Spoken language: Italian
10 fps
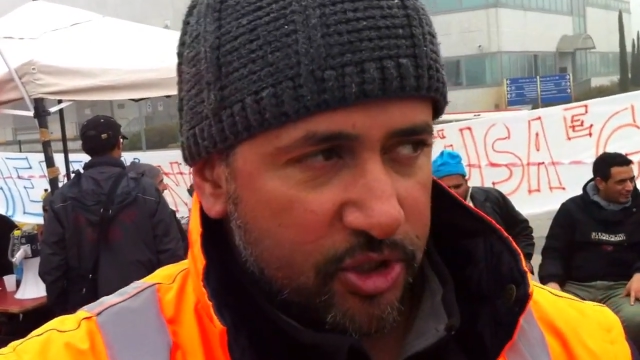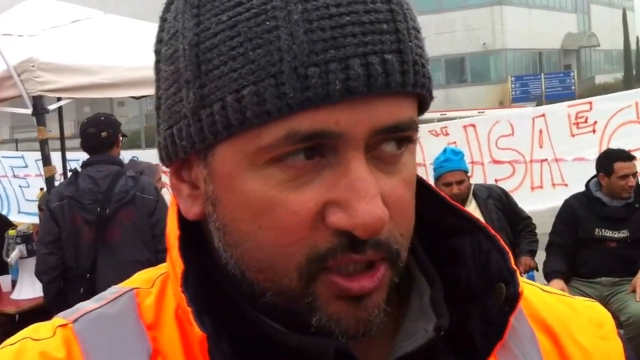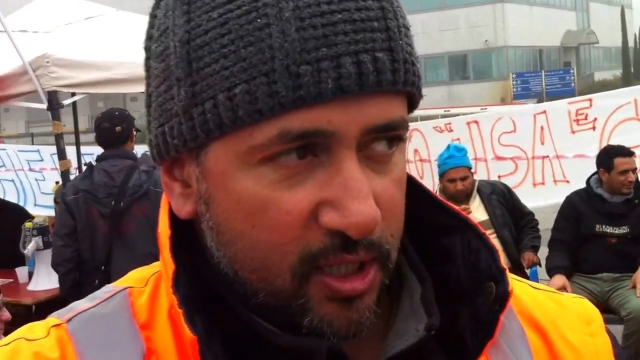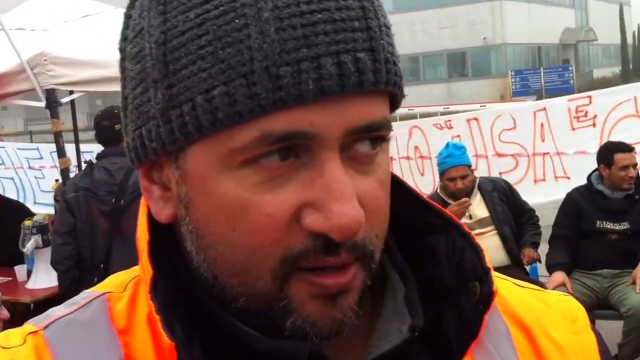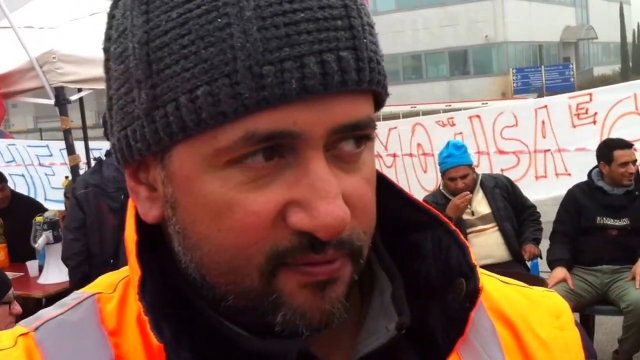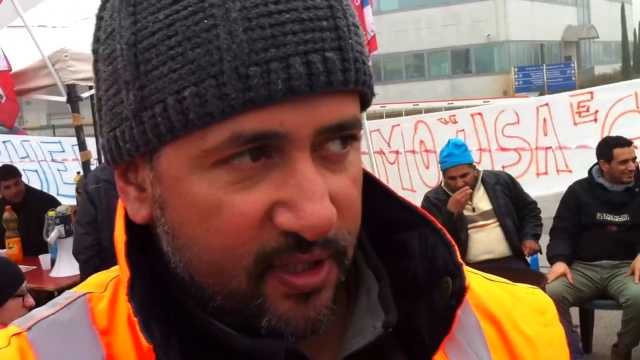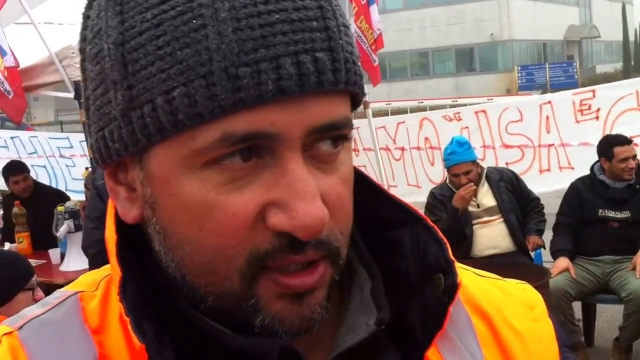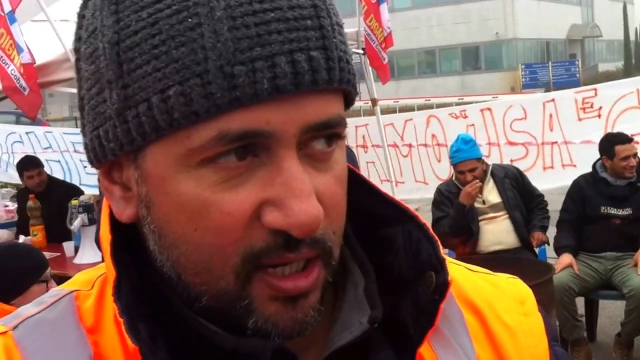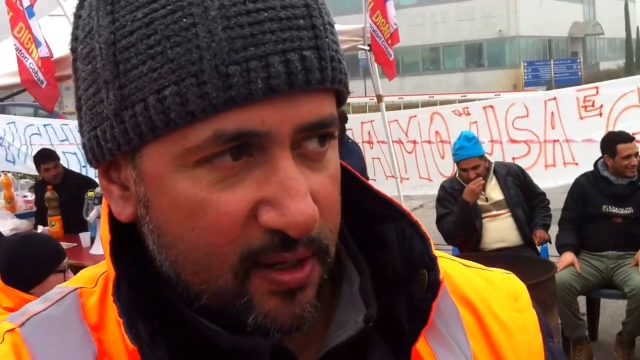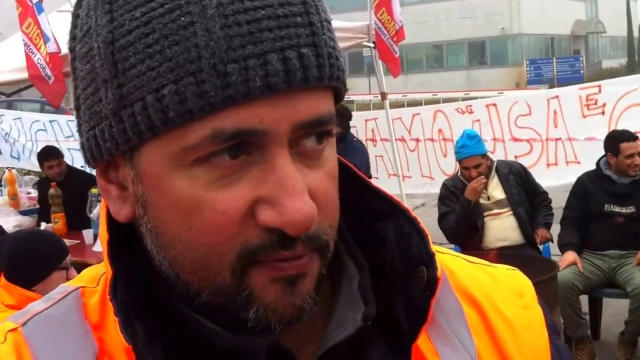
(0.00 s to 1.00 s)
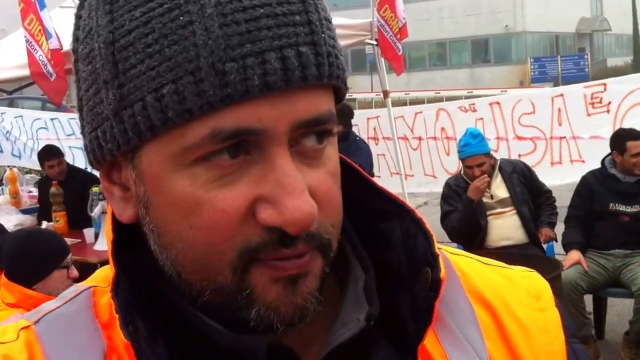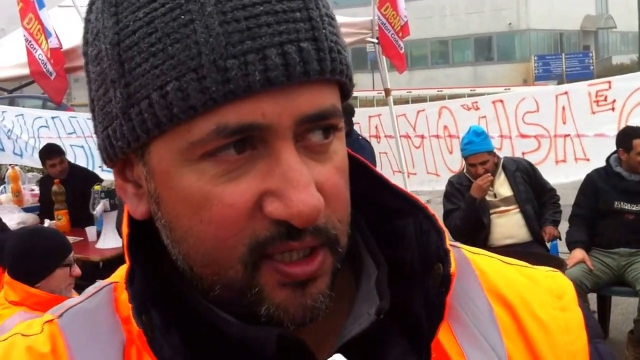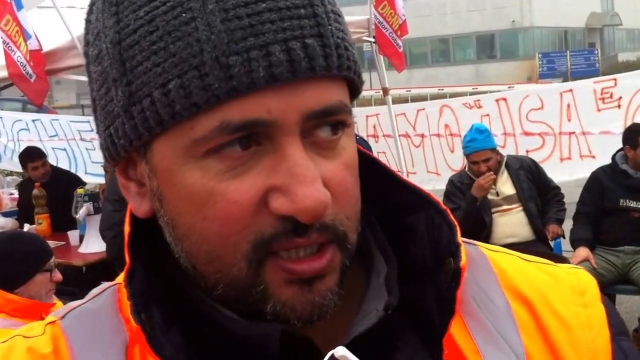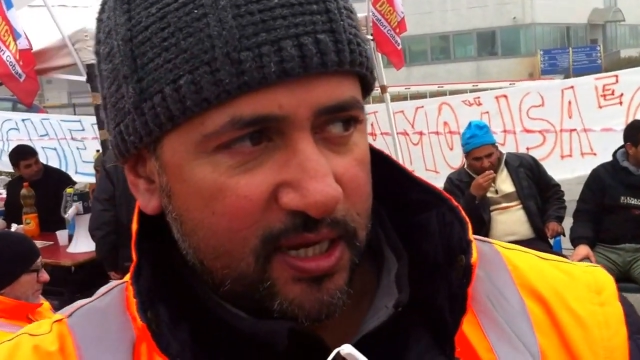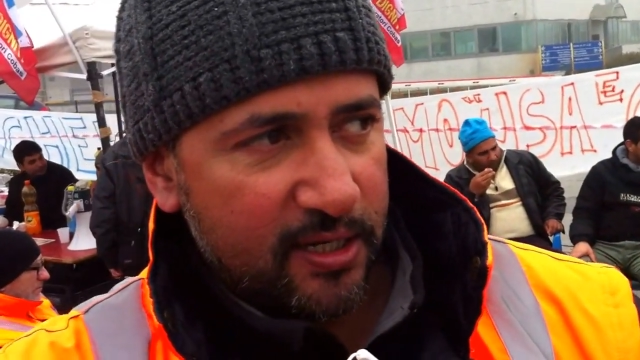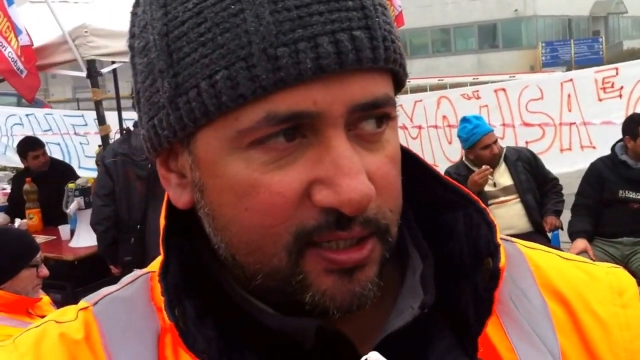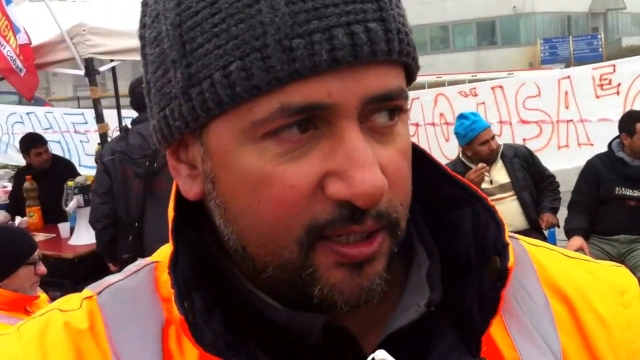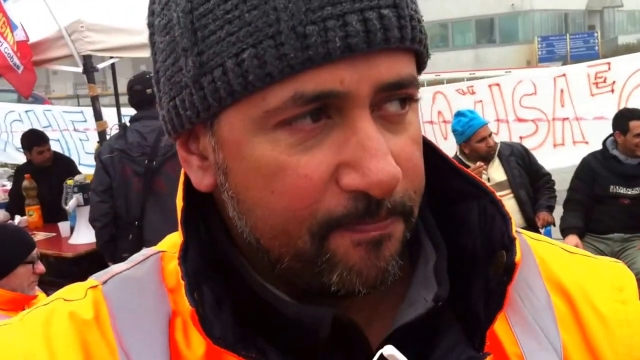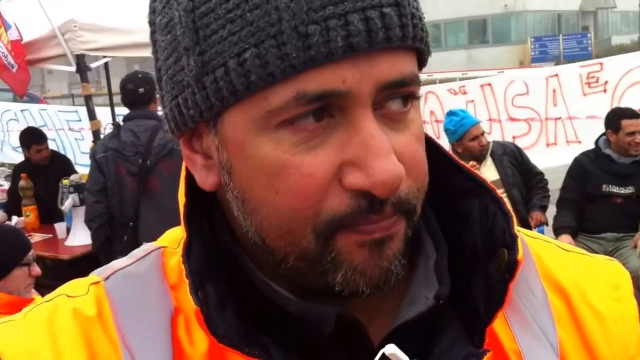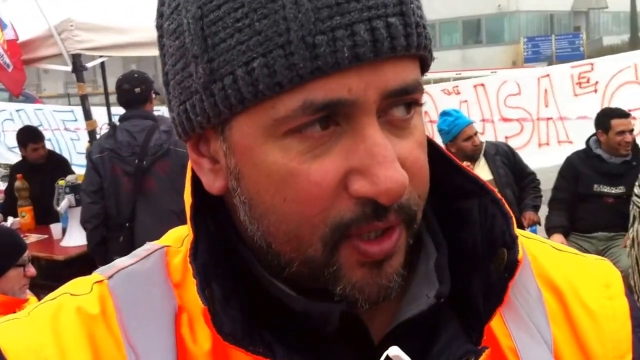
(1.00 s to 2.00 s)
circa 20
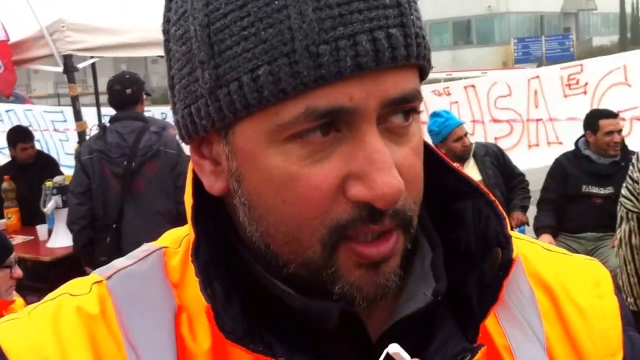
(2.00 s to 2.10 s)
anni